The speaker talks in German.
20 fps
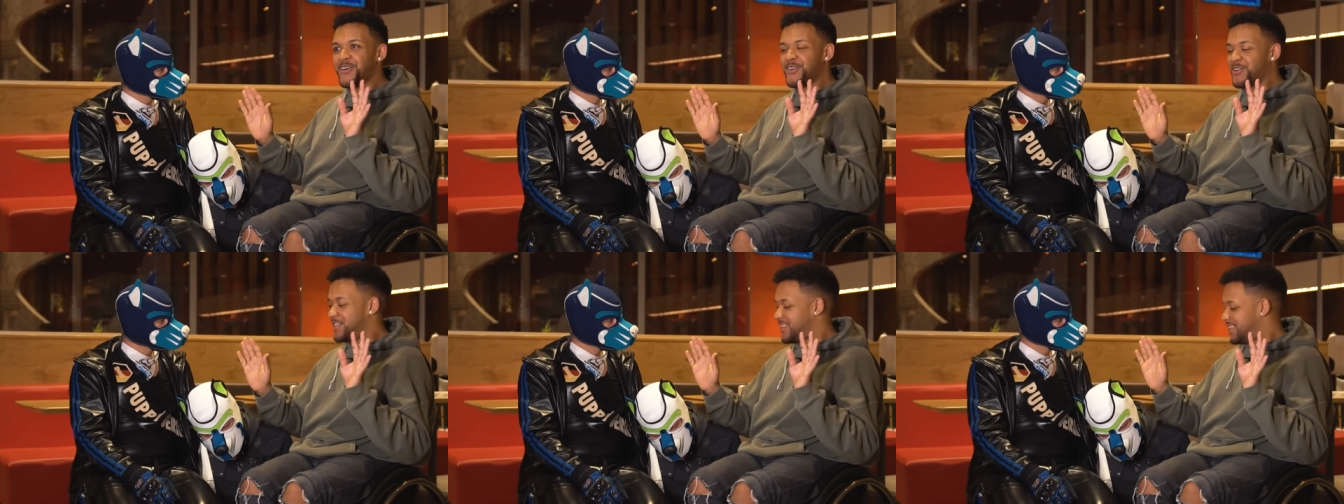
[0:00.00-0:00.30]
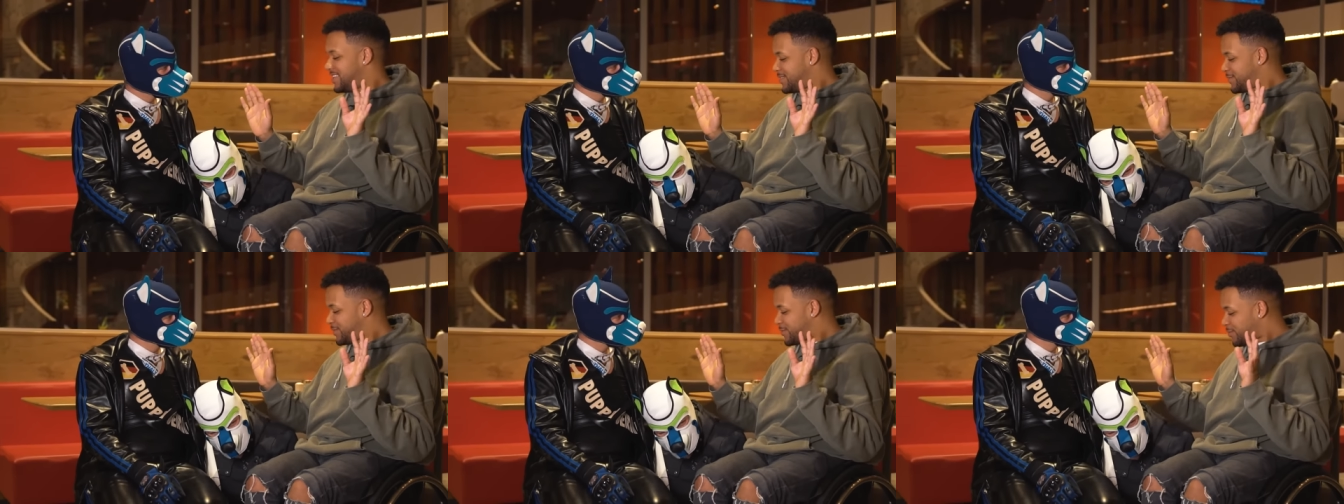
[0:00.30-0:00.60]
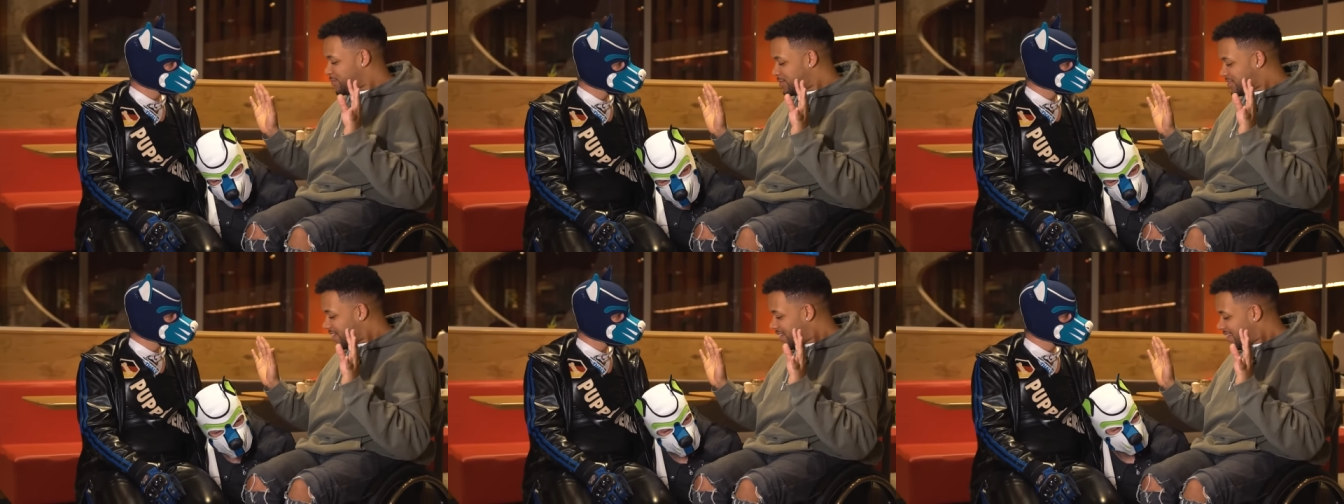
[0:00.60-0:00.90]
und er ist
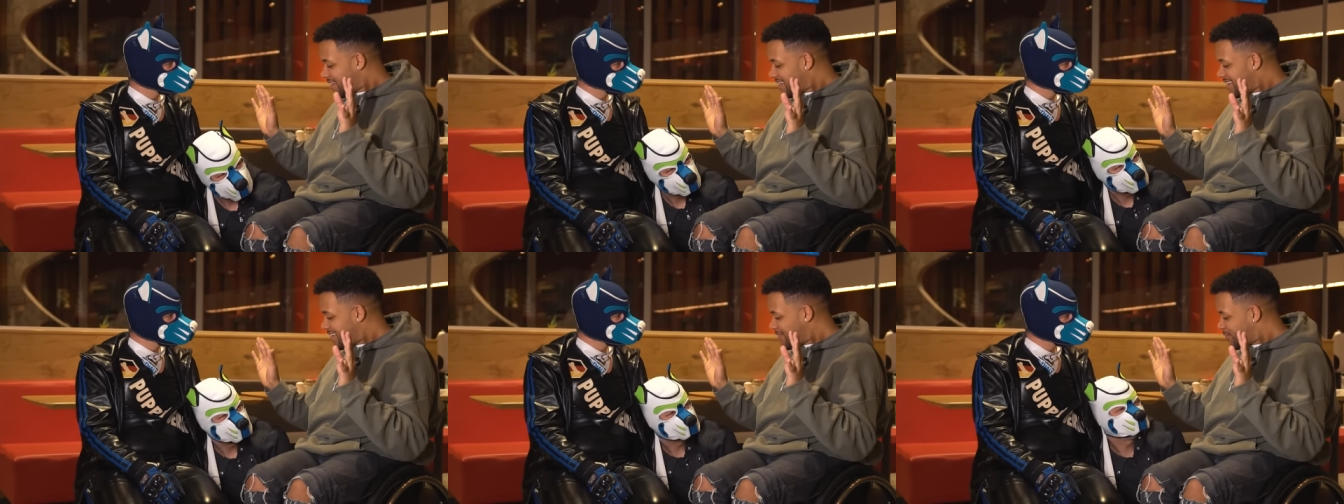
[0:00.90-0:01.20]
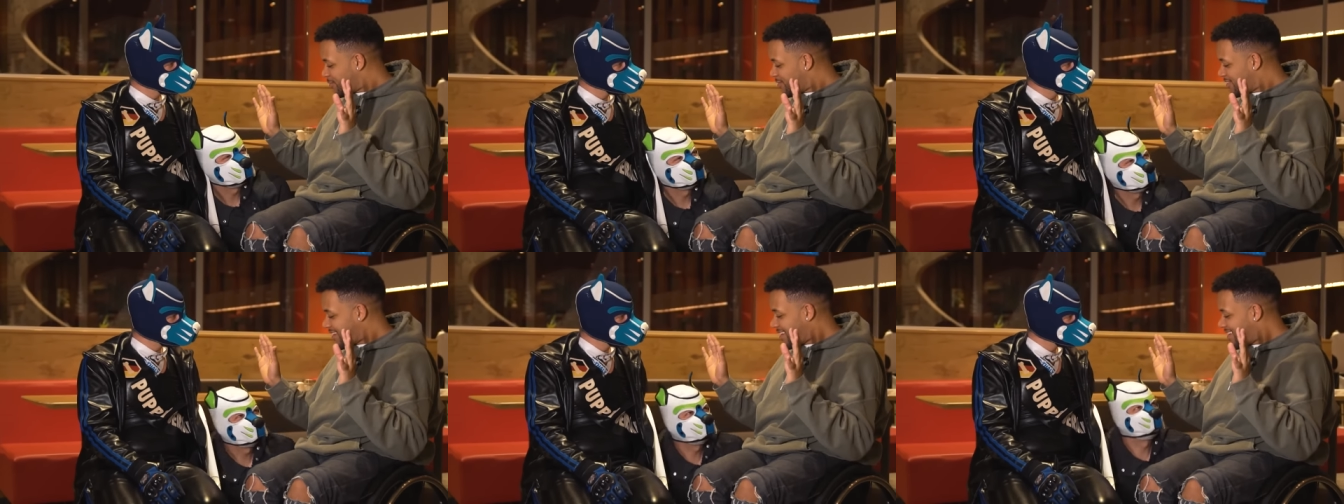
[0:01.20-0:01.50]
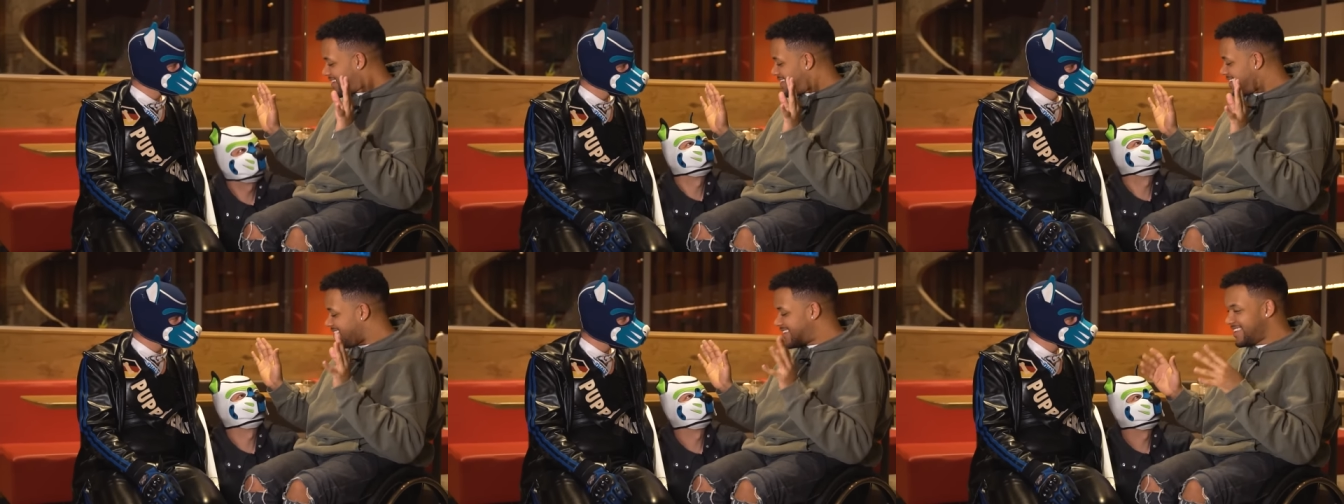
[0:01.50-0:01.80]
total,
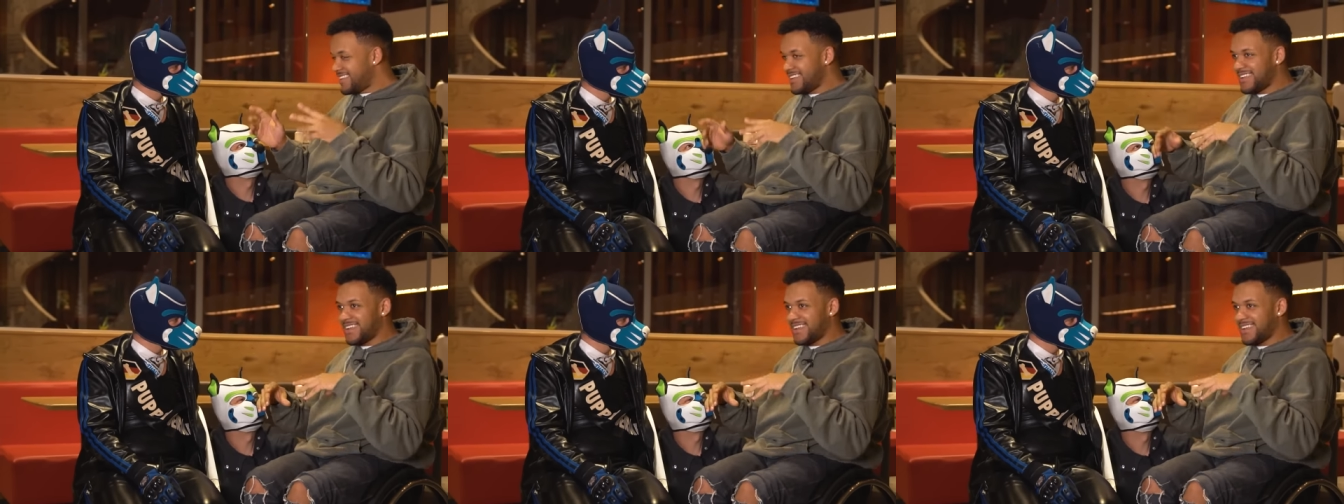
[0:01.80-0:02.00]
total